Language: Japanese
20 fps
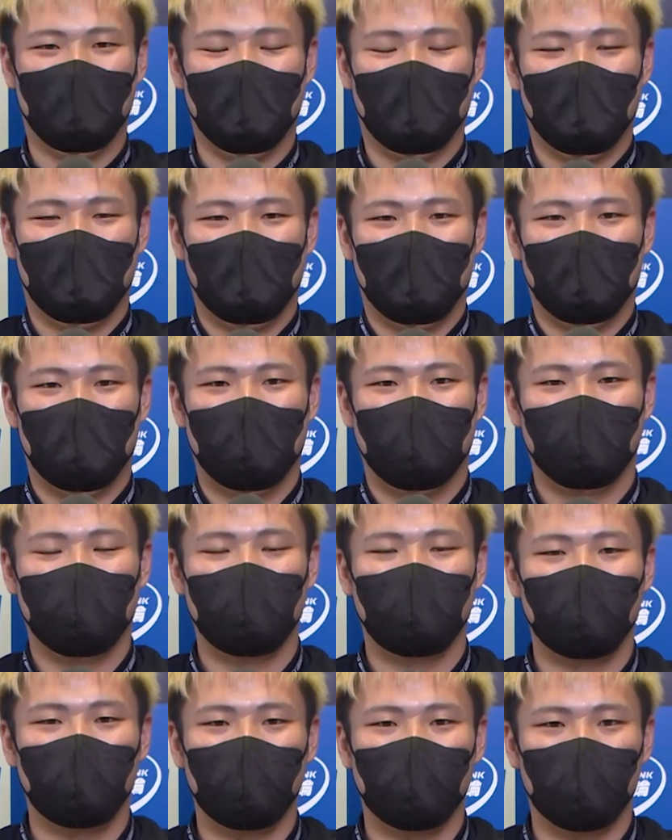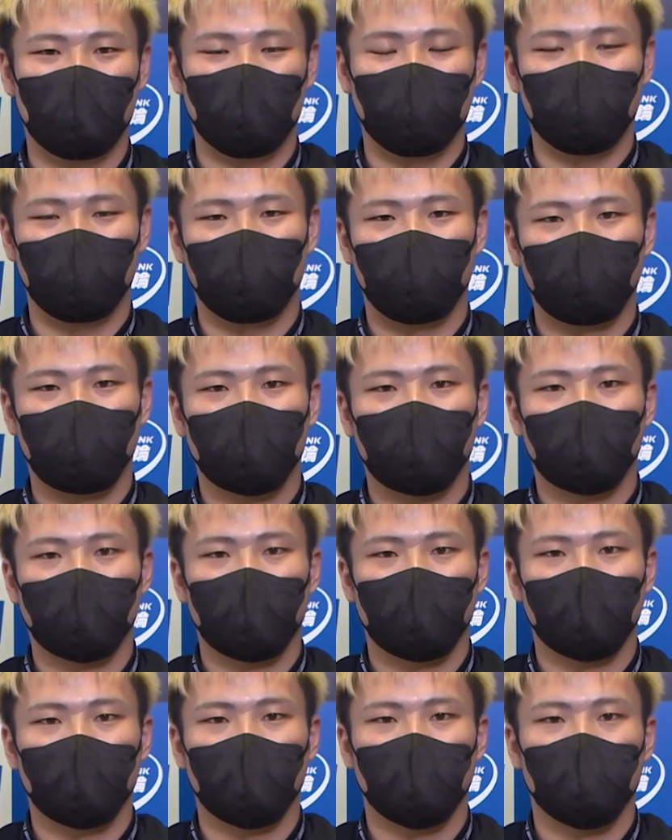今シリーズまでは中5日
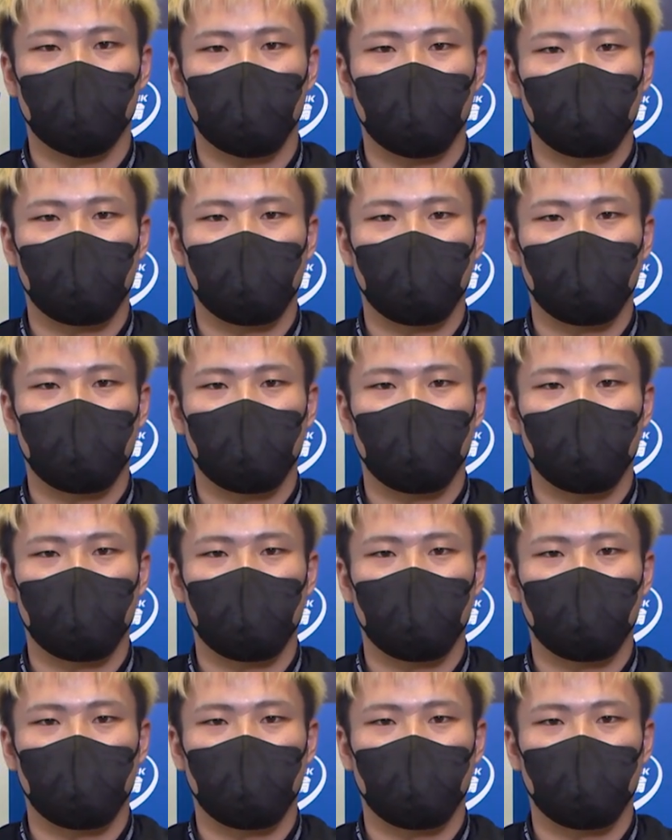ですが、